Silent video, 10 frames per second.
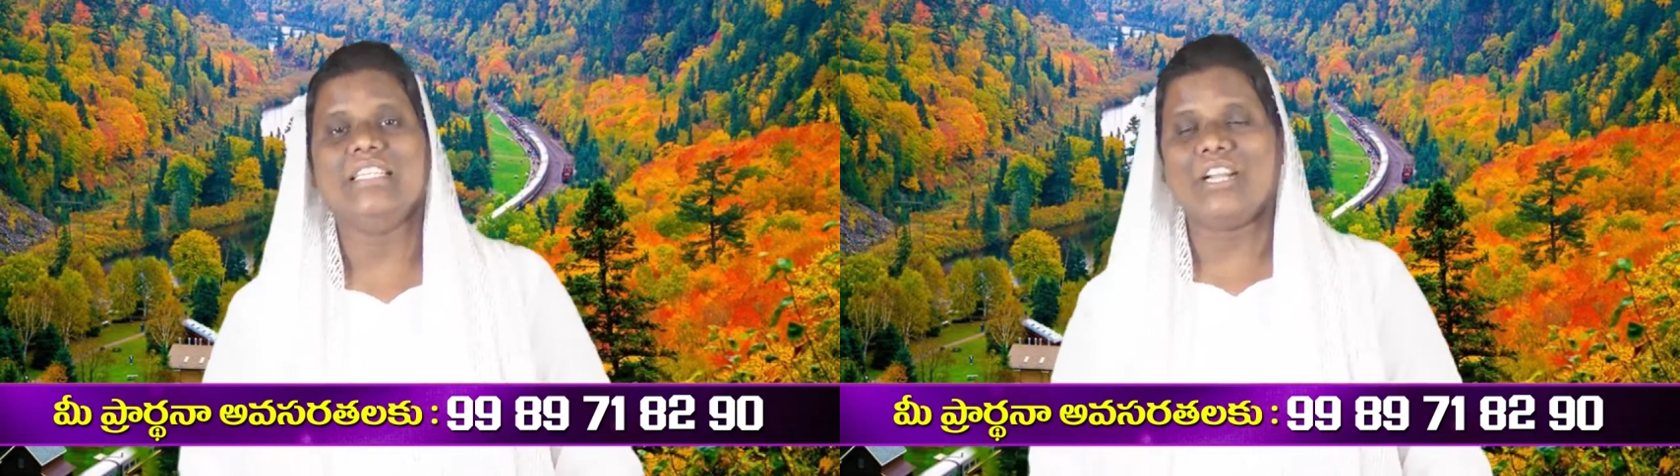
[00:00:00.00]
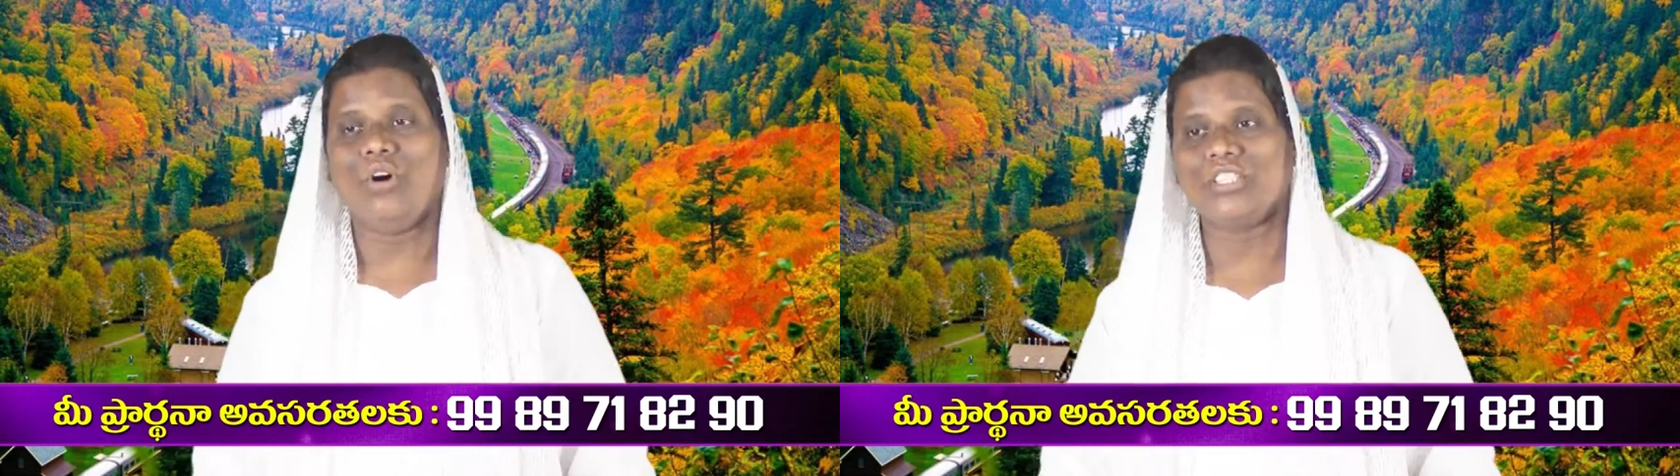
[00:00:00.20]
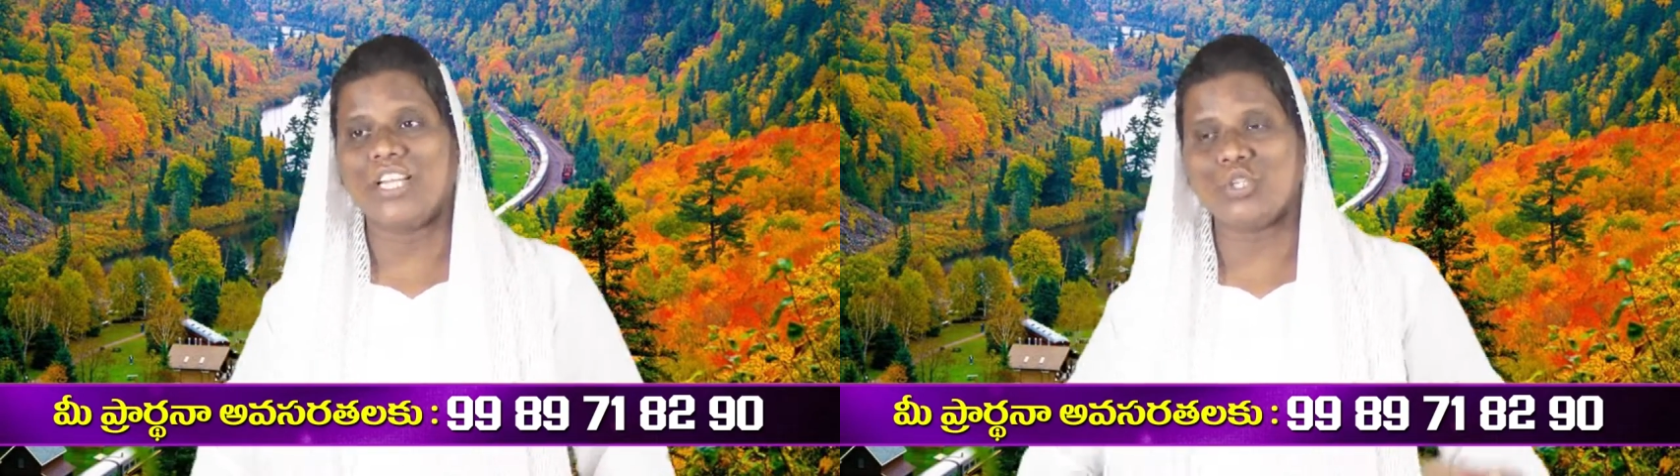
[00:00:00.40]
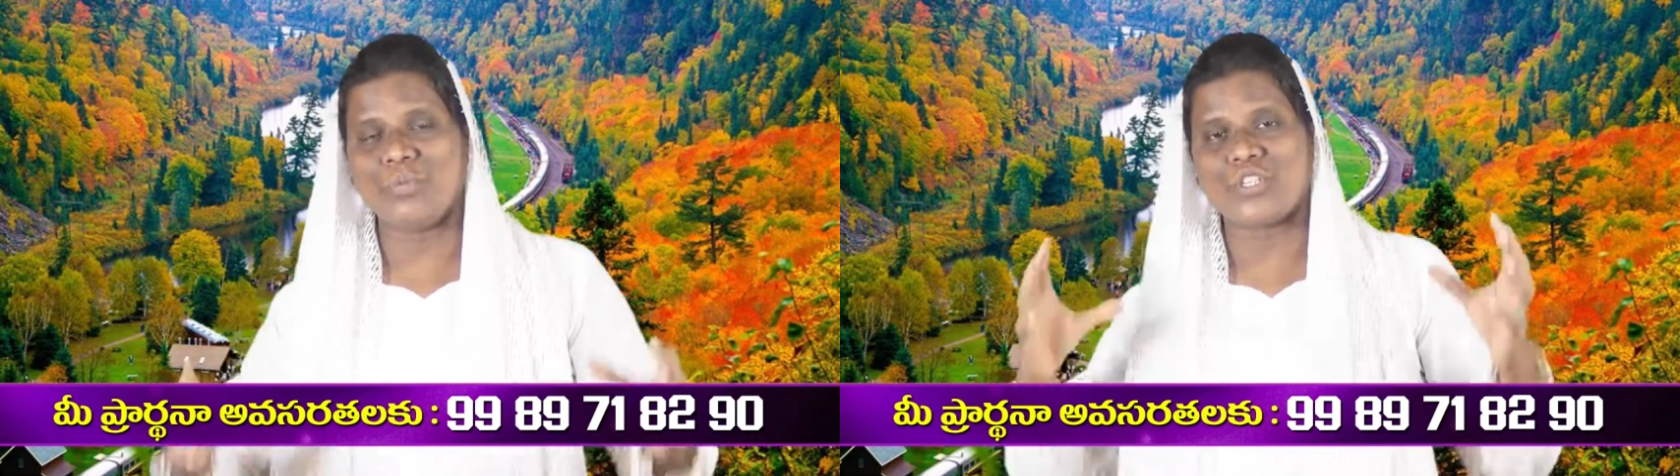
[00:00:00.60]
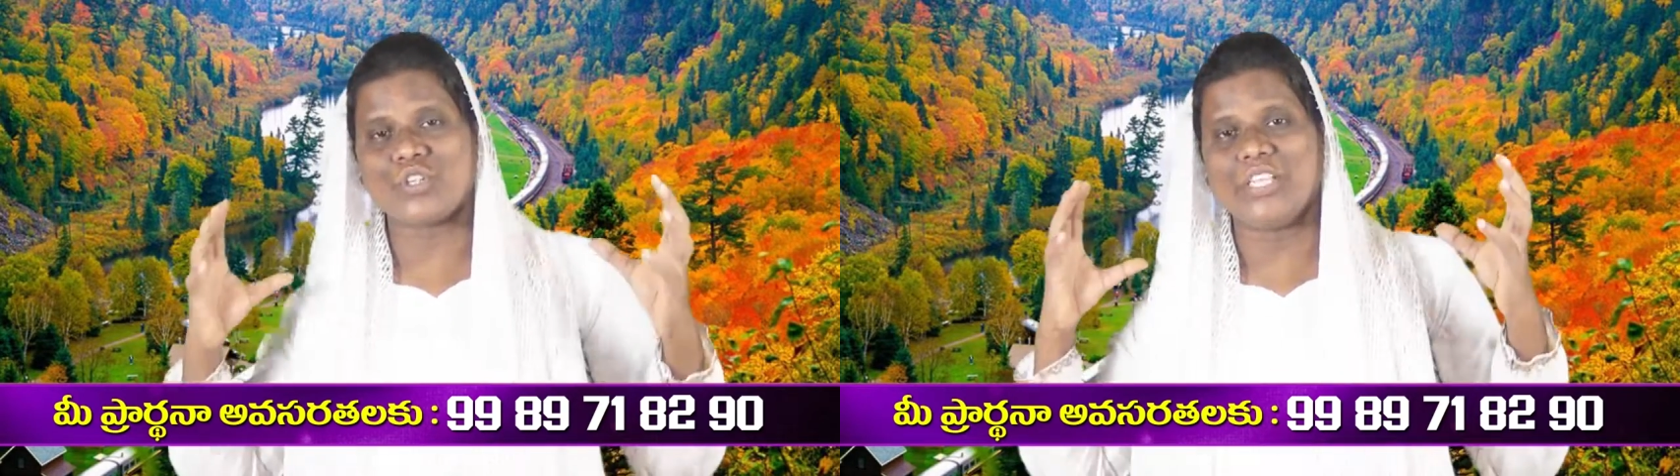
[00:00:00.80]
తన హోదాను
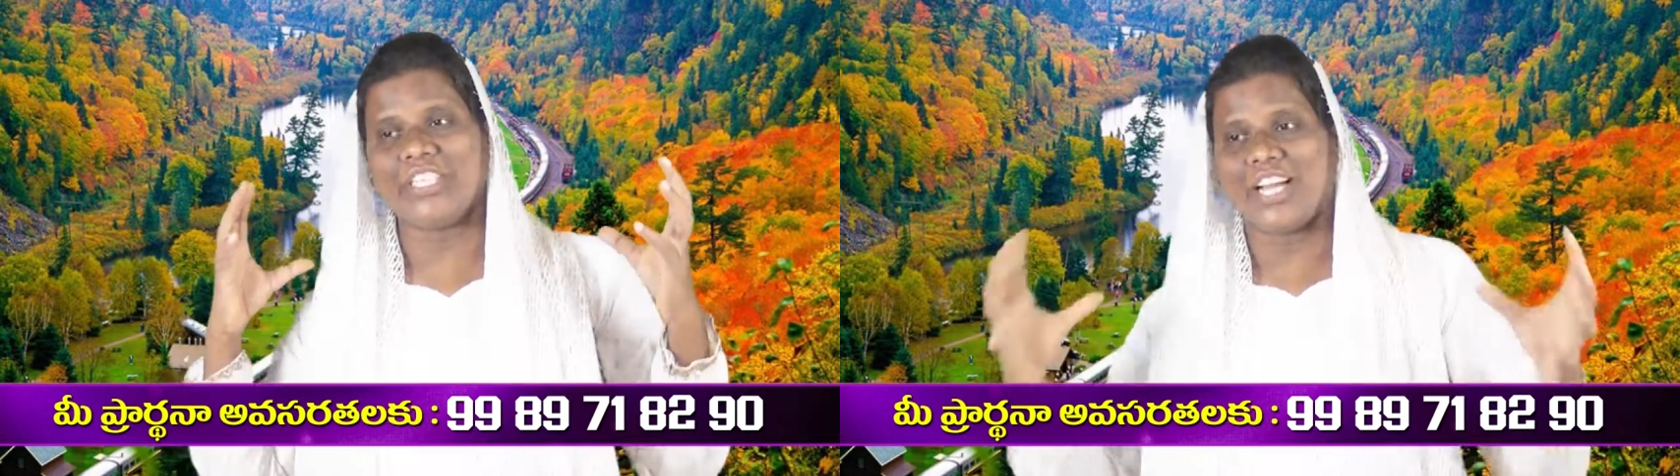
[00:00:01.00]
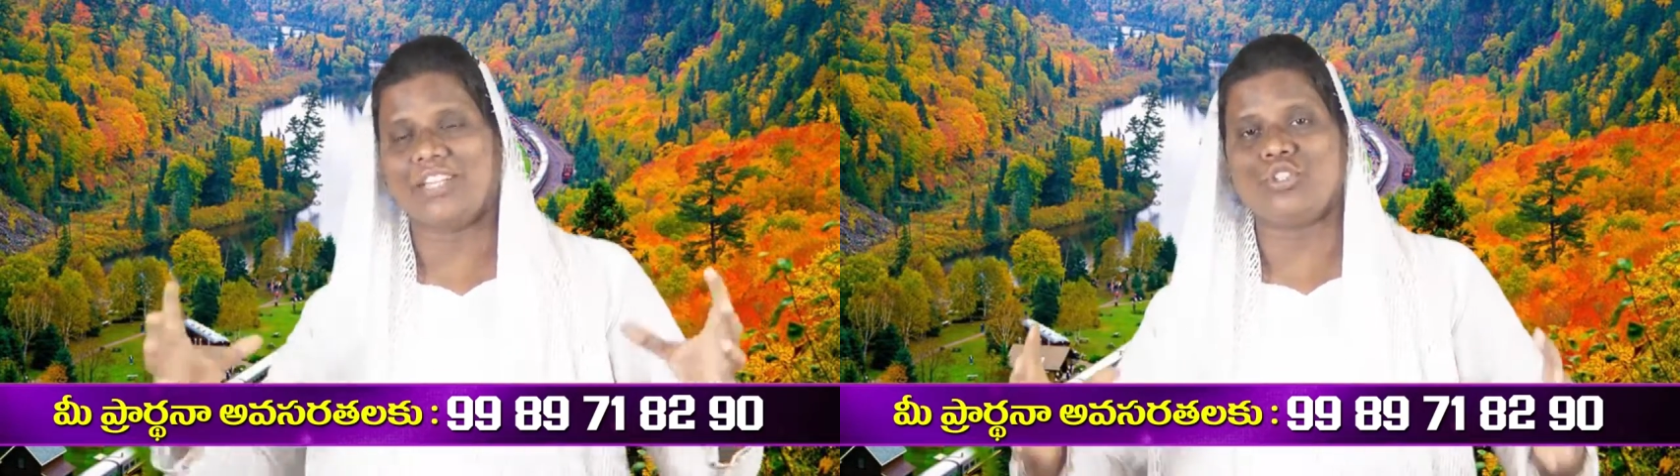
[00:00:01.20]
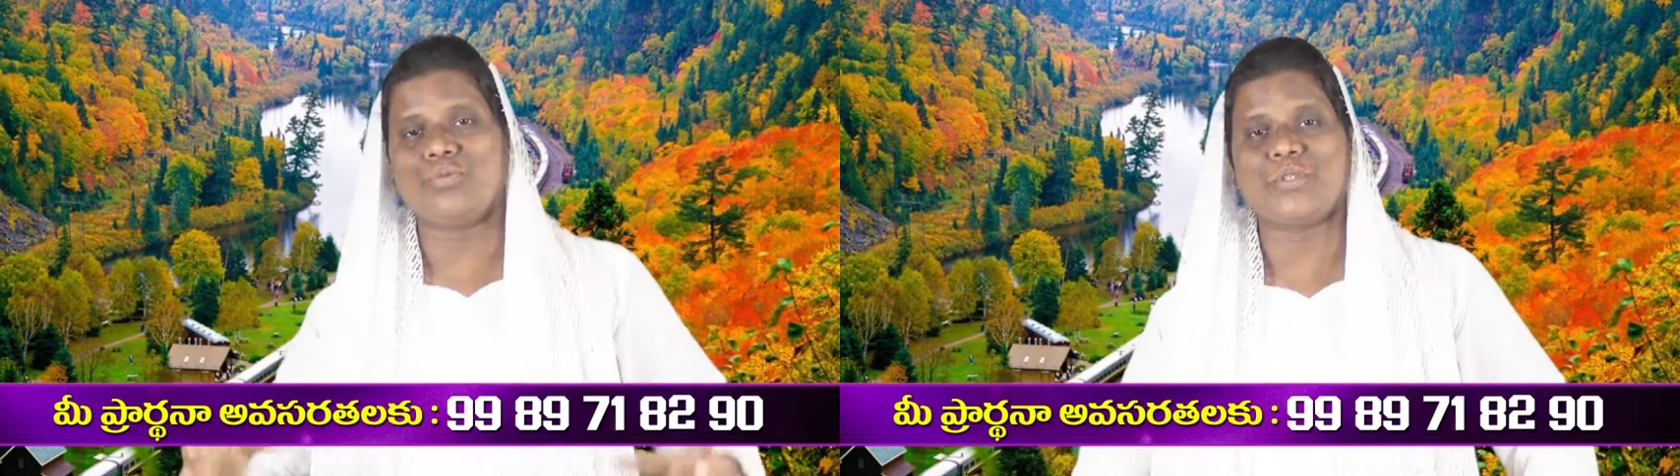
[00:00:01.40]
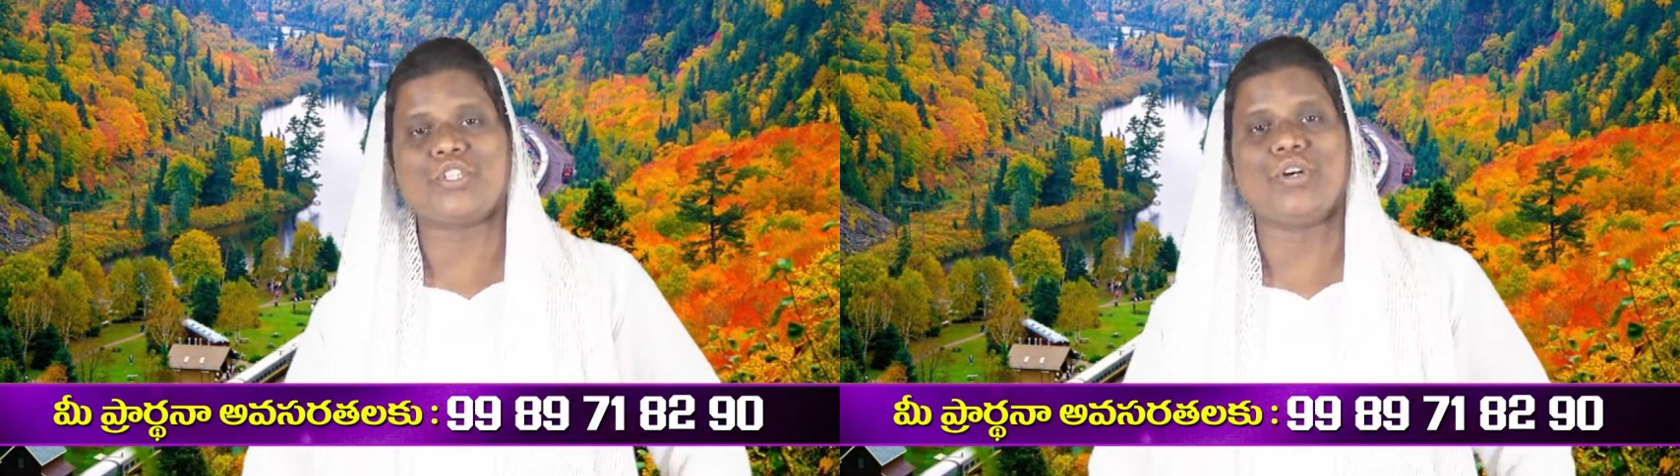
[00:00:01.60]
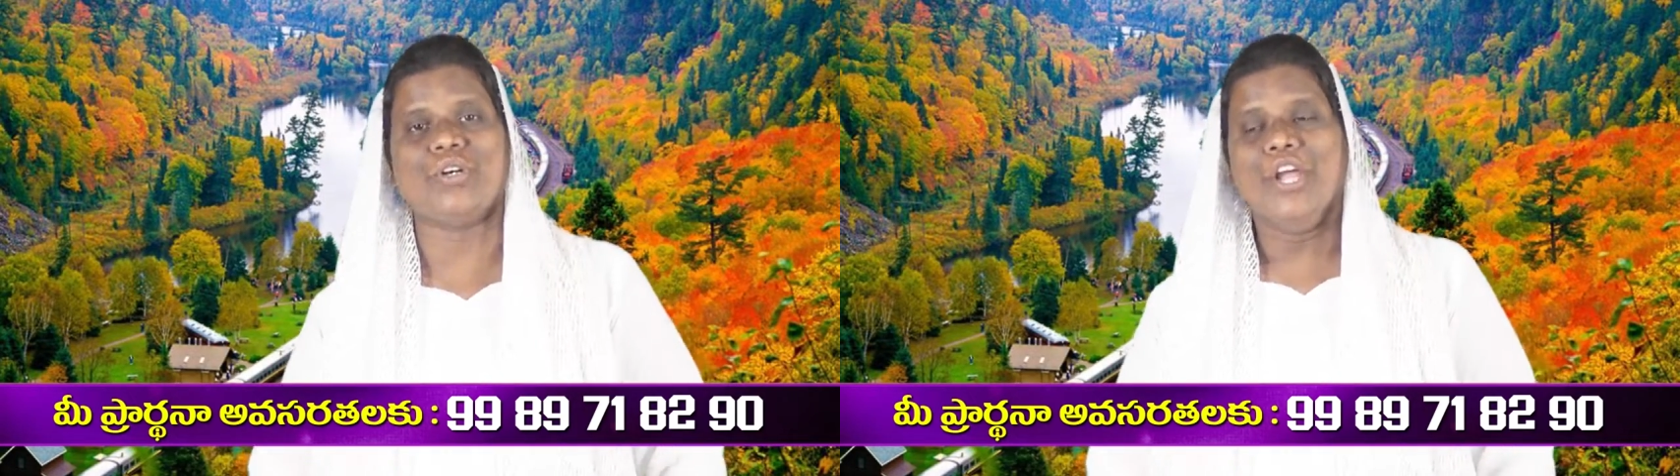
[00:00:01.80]
చూపించో అధికారం చూపించో